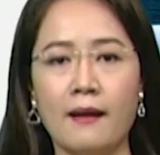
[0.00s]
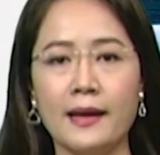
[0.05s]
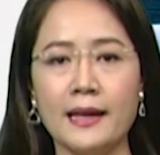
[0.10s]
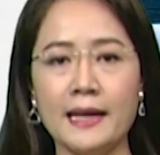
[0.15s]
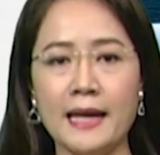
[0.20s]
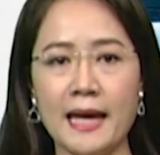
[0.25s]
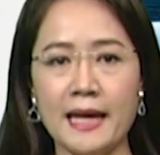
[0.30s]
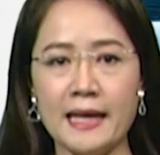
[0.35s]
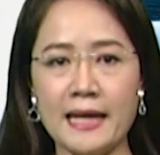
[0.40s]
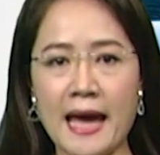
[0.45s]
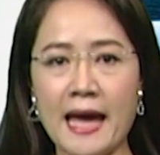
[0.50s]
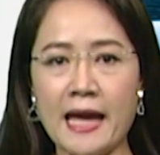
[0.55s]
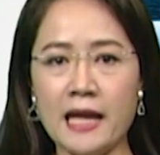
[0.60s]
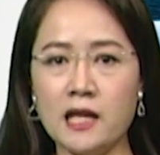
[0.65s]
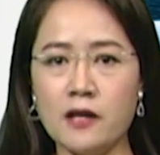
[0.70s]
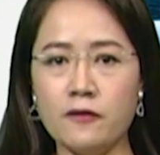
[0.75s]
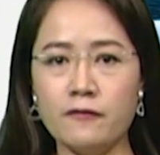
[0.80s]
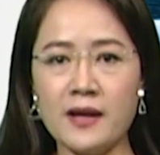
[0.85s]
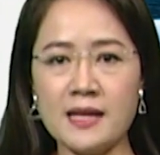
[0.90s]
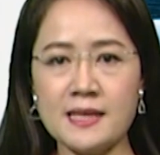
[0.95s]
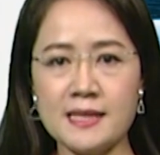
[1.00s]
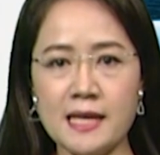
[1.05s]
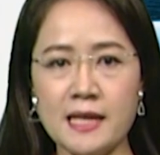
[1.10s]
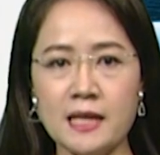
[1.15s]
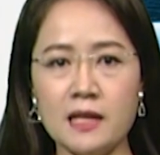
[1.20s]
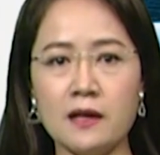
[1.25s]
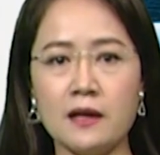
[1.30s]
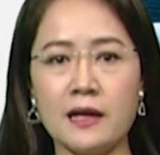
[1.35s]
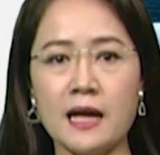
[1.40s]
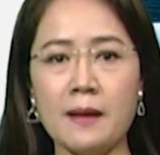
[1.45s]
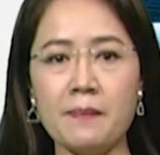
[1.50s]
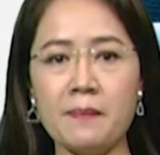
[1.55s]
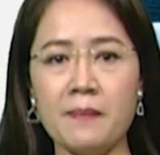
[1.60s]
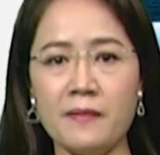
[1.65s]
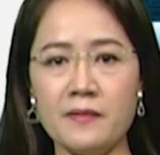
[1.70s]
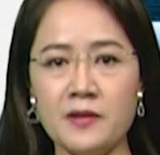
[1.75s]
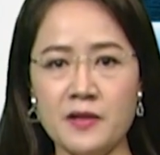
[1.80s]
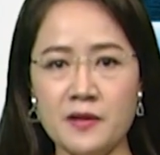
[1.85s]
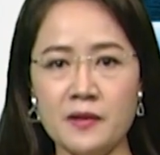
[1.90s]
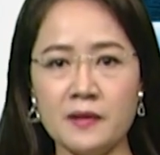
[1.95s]
Hiện nay, lượng vaccine được cấp
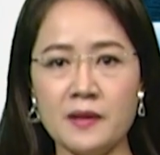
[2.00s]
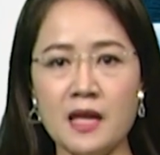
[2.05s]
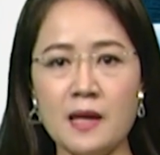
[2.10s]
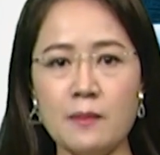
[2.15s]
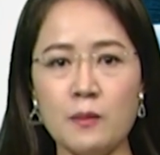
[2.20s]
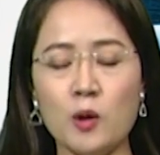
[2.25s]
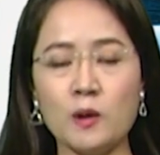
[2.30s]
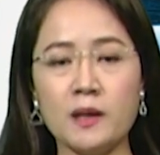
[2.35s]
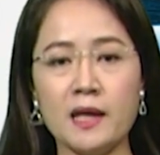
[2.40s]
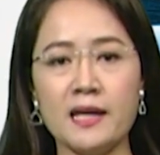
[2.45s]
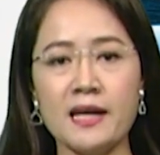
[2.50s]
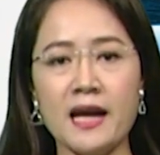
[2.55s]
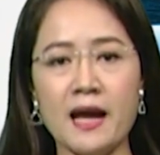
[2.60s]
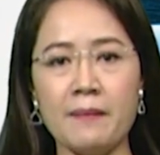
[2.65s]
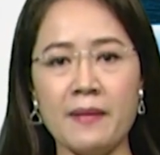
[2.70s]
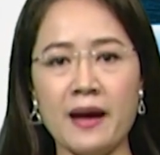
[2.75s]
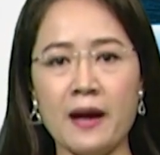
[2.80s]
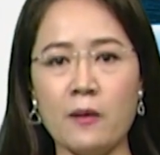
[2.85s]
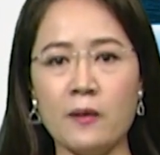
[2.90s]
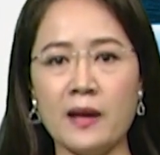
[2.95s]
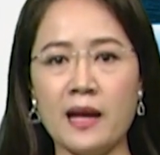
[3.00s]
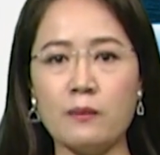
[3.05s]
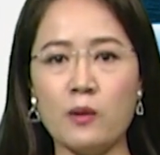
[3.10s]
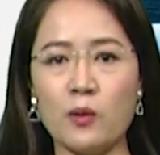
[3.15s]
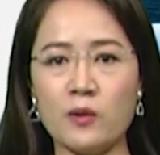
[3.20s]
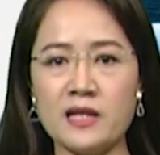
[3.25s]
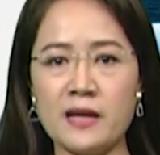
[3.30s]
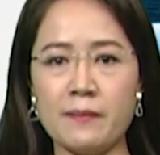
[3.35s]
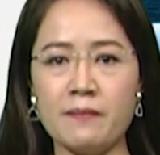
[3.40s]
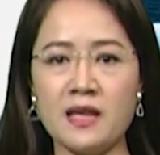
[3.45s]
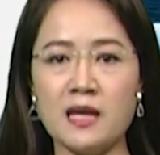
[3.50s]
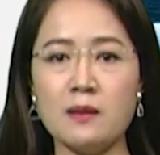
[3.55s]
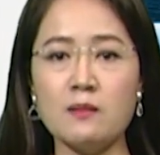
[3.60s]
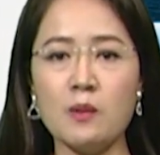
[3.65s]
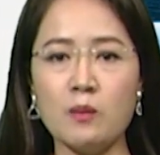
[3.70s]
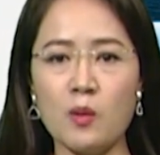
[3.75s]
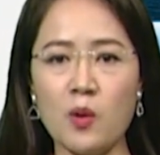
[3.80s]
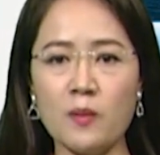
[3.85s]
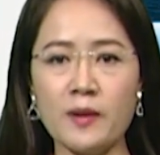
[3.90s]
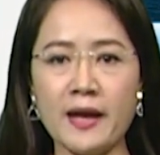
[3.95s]
chưa tiêm của tỉnh Cà Mau là
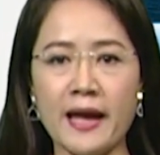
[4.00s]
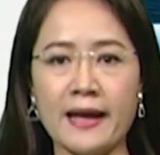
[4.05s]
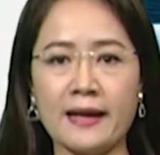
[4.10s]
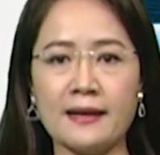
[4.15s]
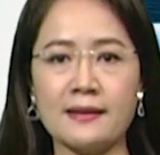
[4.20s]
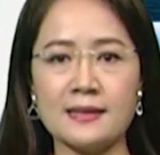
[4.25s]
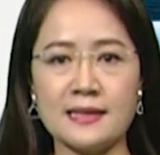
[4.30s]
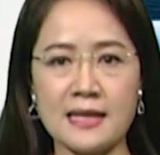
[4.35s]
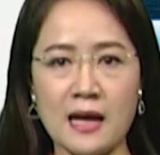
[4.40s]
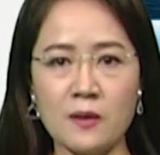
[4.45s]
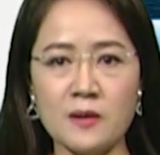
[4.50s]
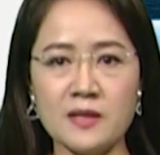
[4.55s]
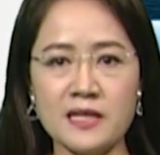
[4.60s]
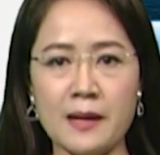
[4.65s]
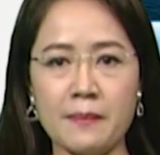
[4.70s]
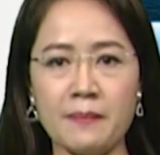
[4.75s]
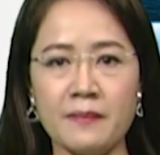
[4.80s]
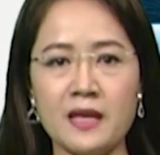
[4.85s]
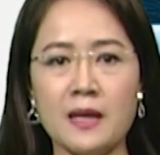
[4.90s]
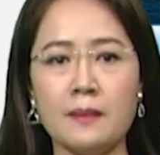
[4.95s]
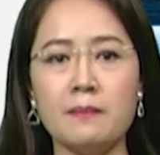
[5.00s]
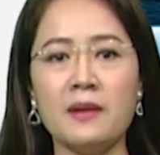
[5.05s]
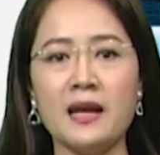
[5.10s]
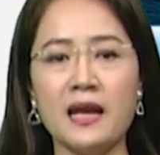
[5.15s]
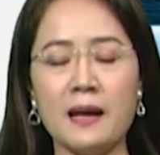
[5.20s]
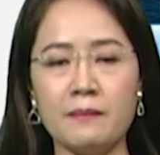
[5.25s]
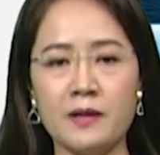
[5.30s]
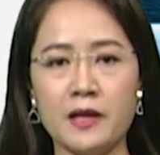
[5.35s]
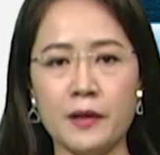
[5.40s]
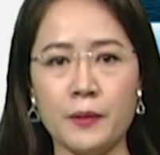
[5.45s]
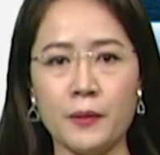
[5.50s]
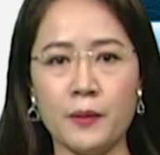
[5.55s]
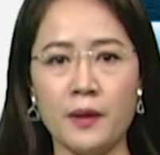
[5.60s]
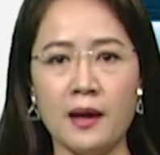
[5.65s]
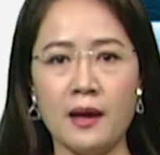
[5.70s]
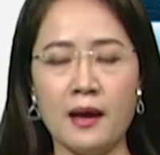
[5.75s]
191.695 liều.